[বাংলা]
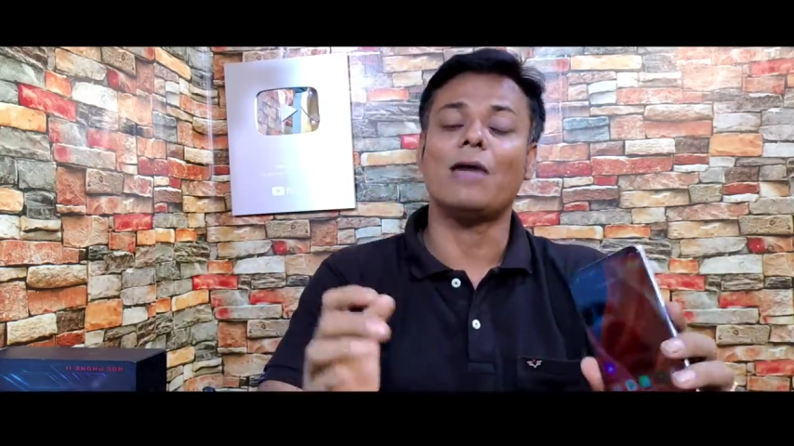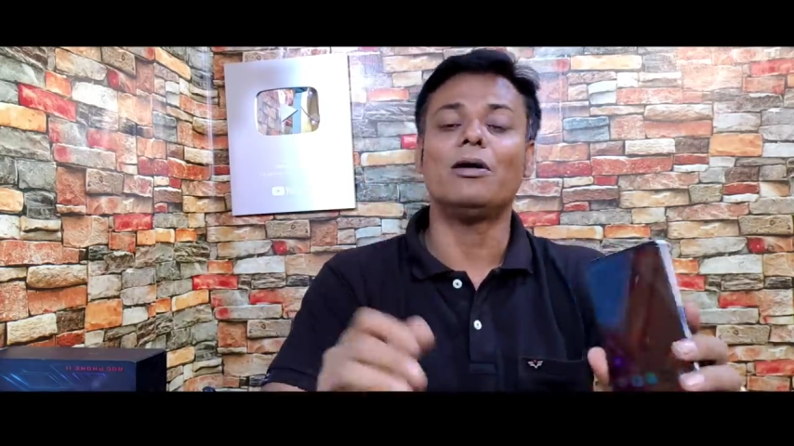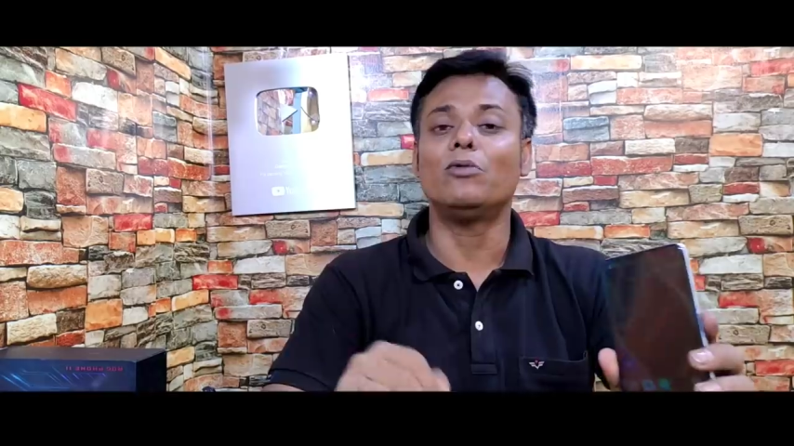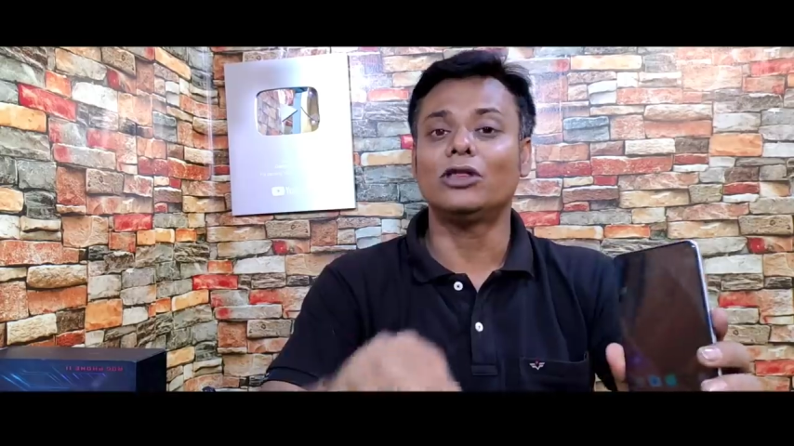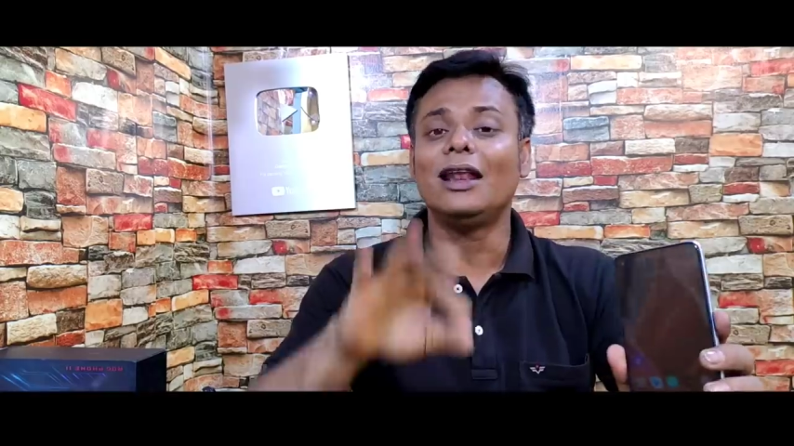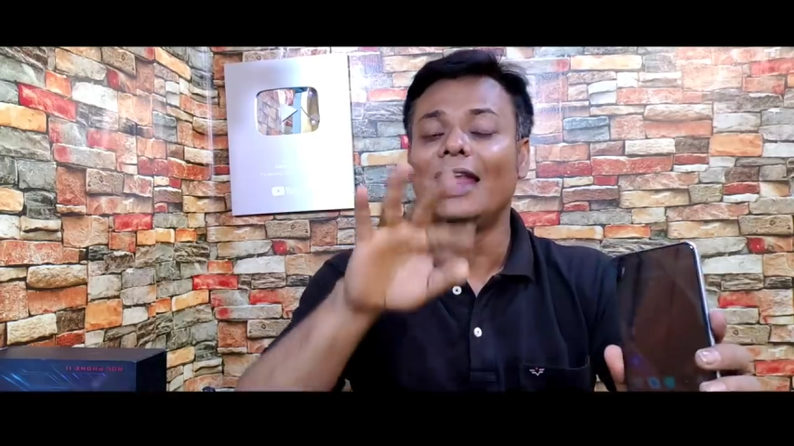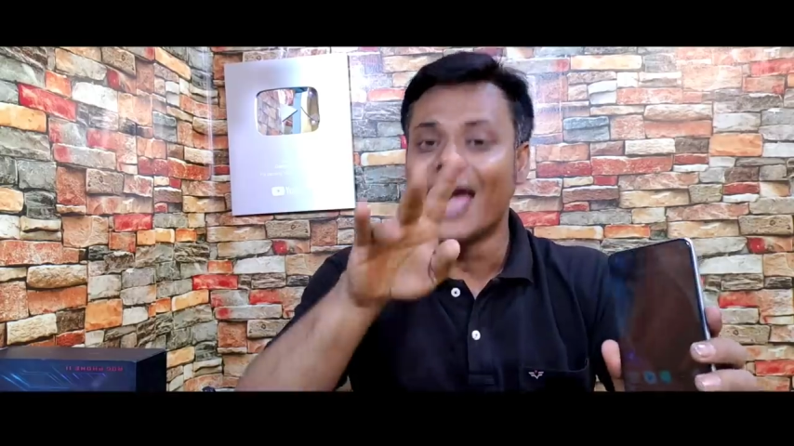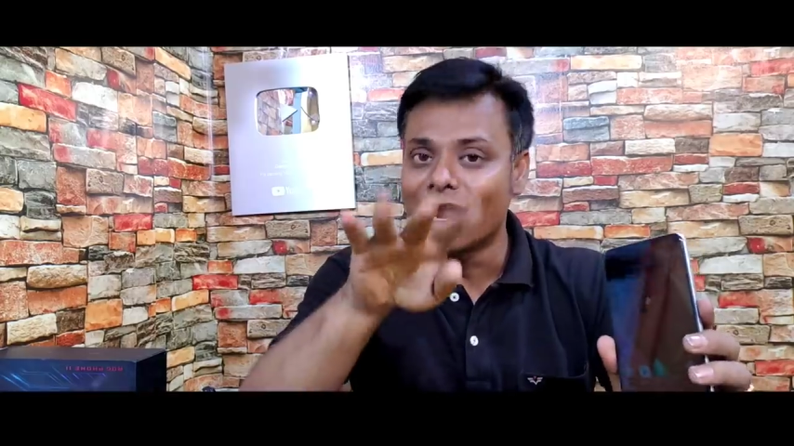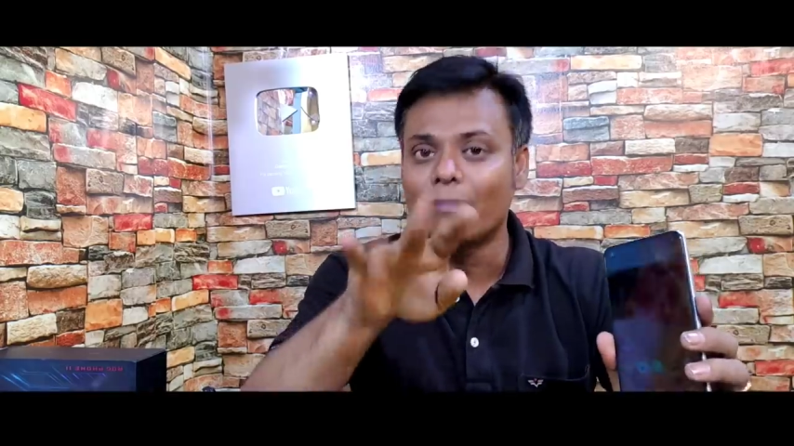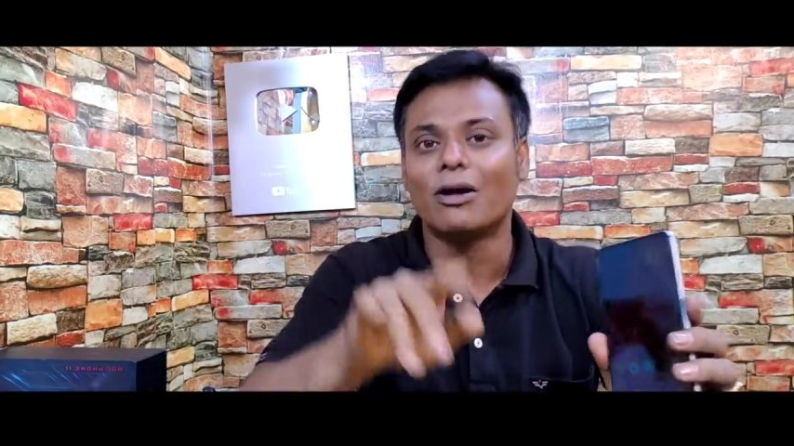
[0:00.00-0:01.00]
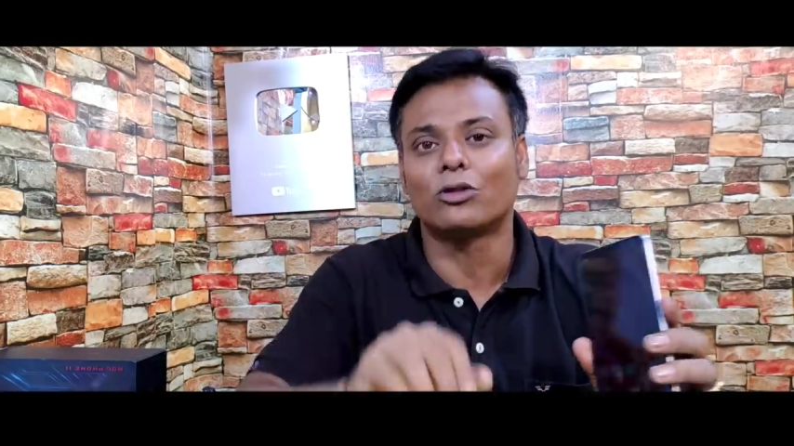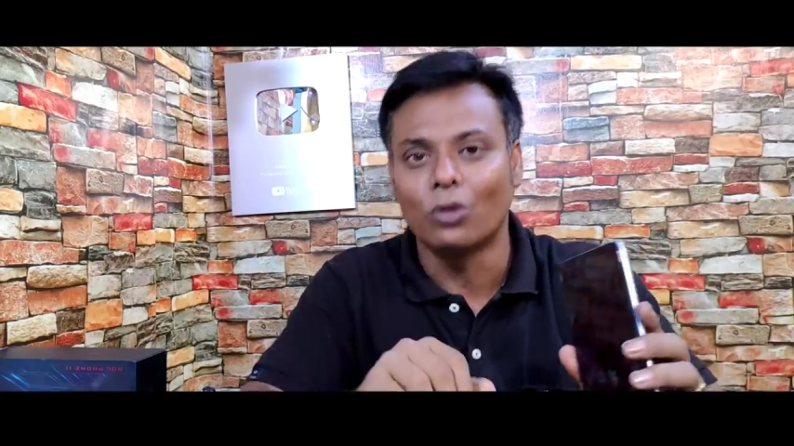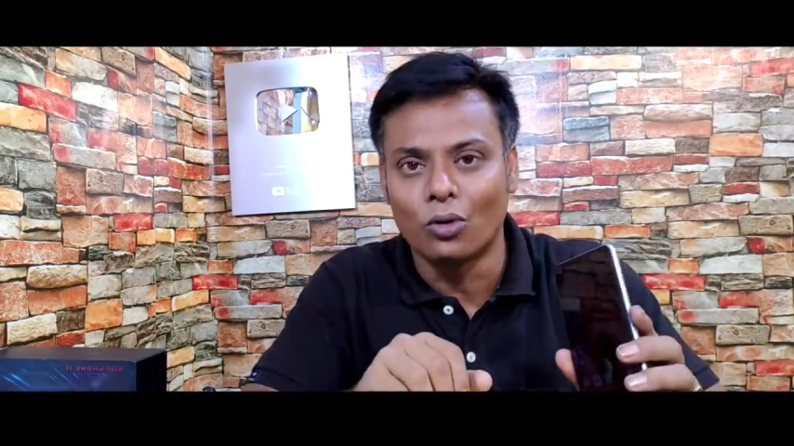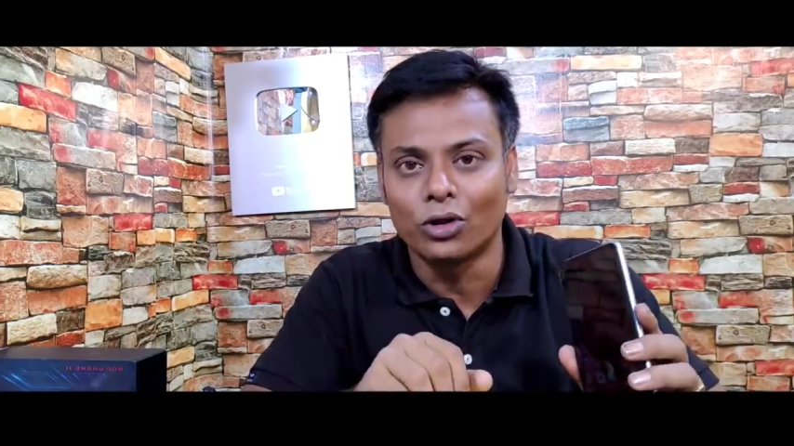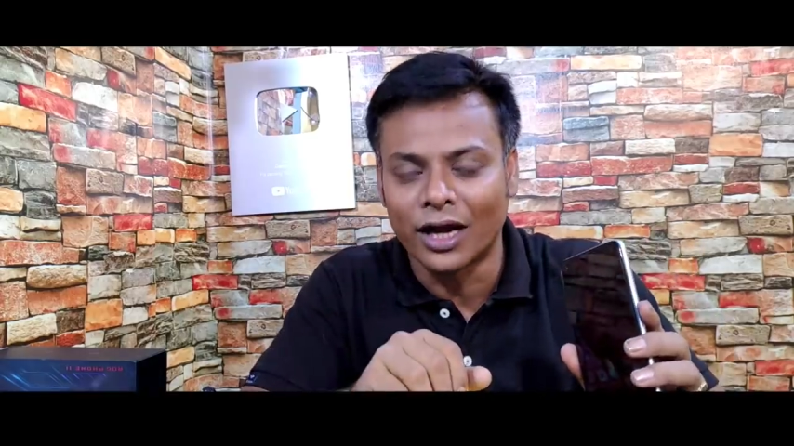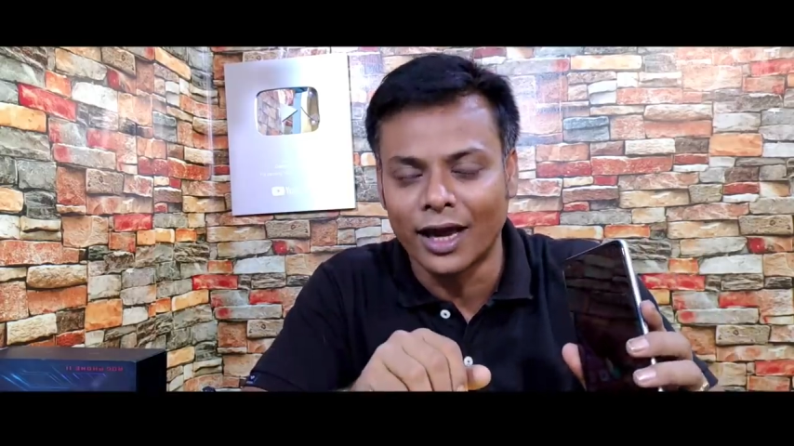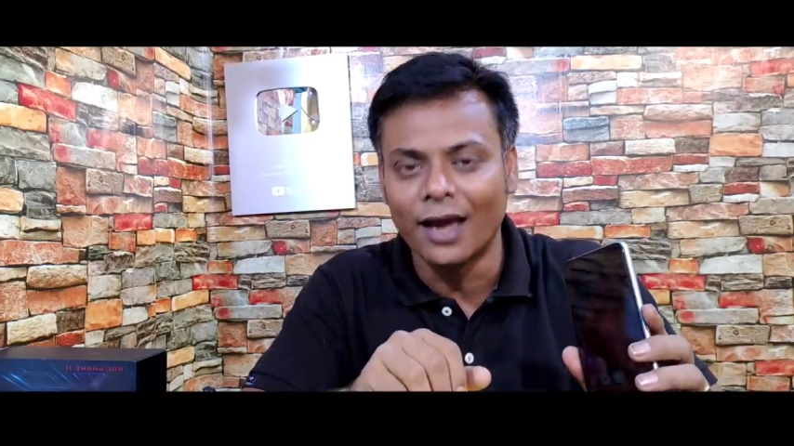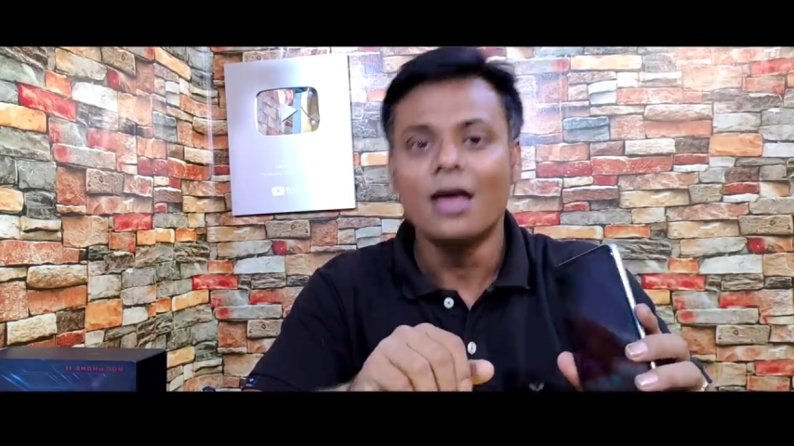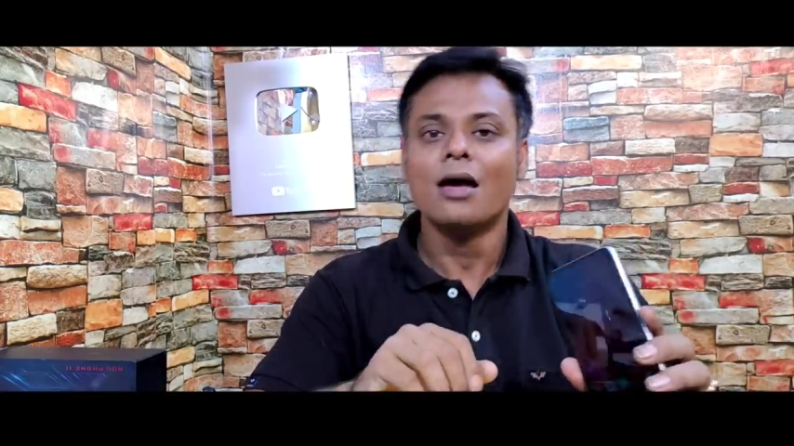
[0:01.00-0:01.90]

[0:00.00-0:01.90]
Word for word: ফাইভের মধ্যে লেয়ারের পার্থক্য থাকে